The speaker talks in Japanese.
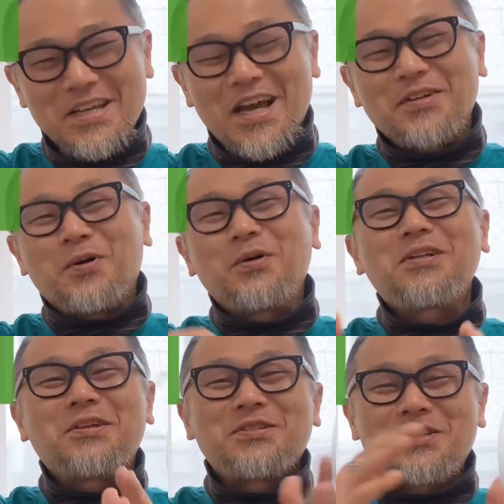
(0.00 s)
あの本来
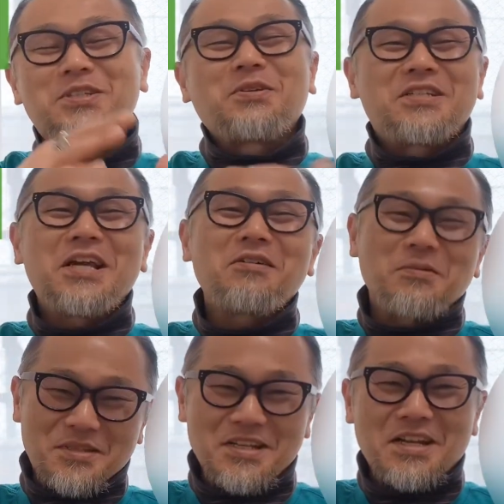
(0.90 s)
の趣旨と違うか
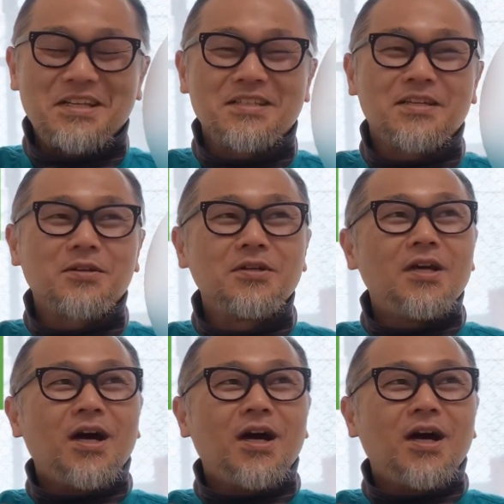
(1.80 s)
もしれないんですけど